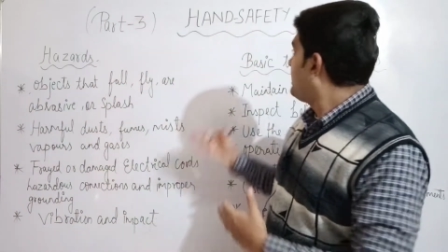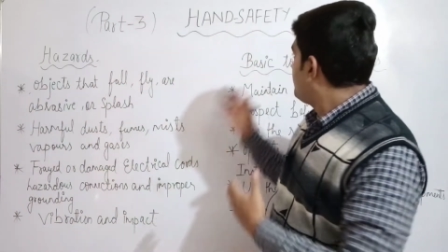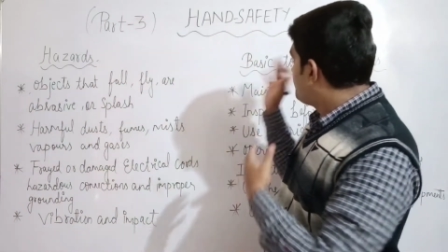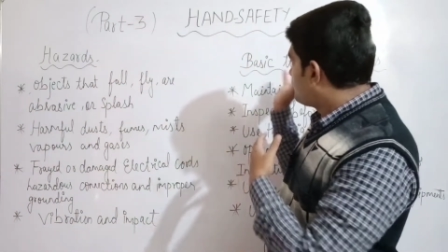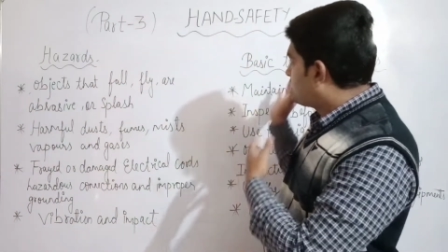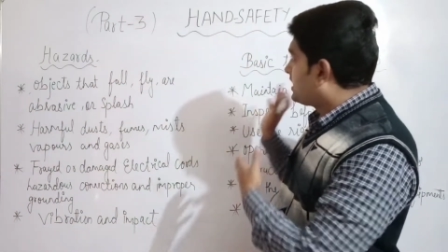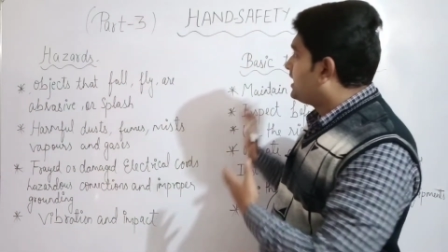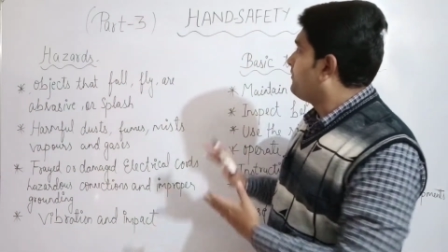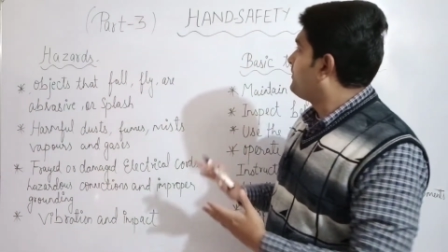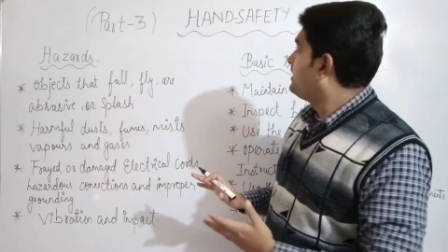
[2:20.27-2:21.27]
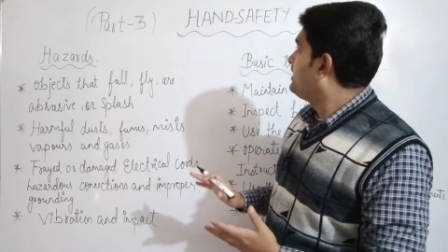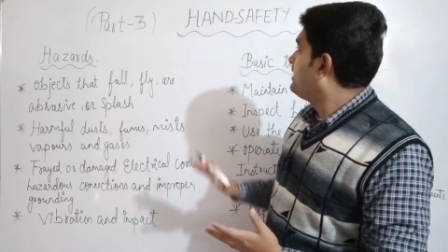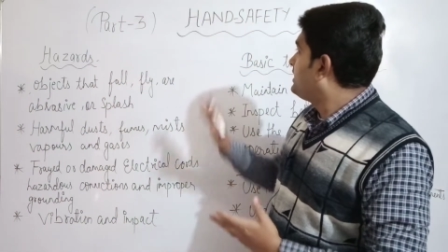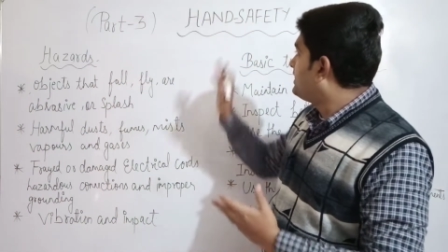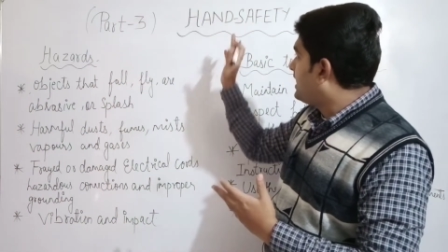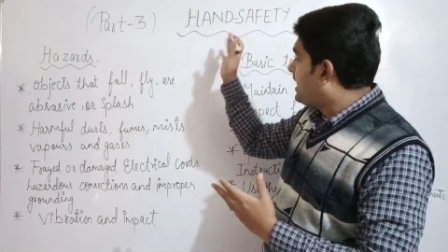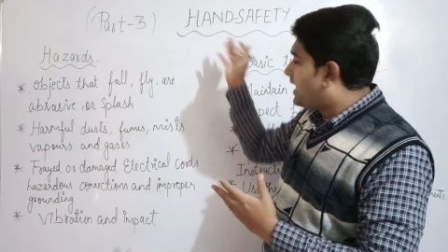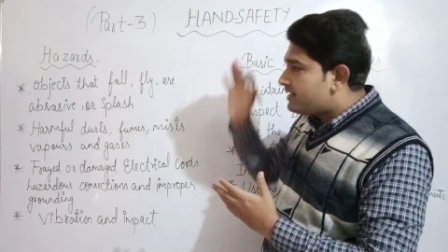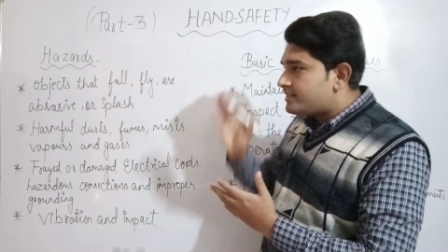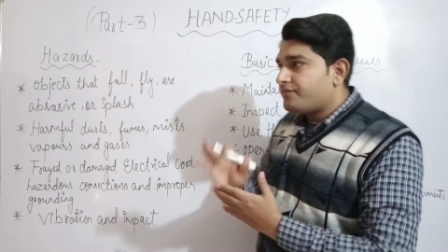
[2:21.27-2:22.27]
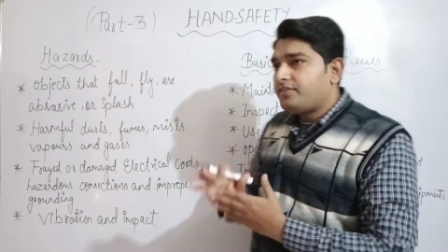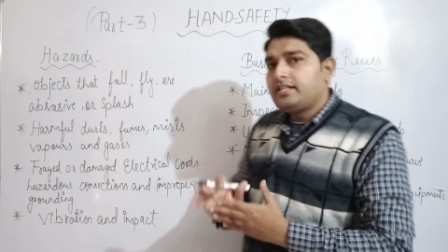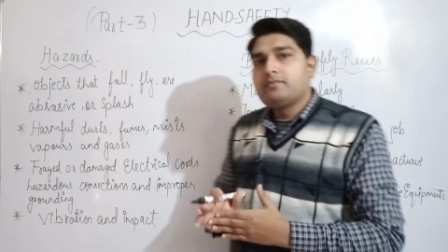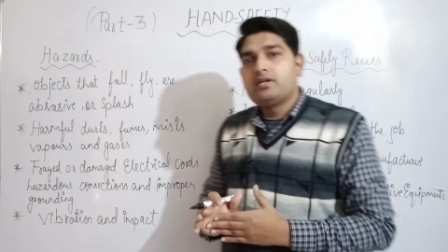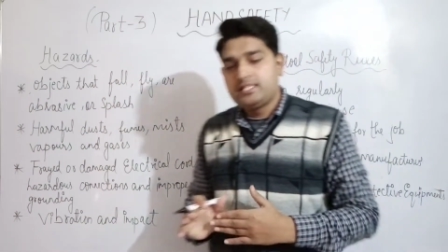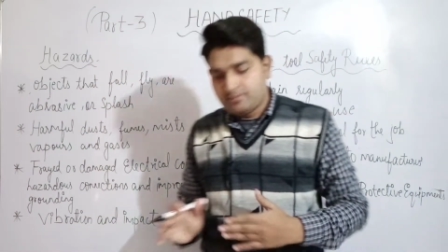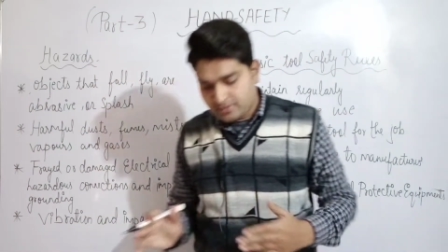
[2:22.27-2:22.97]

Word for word: है उस जगह पे हैंड सेफ्टी के माध्यम से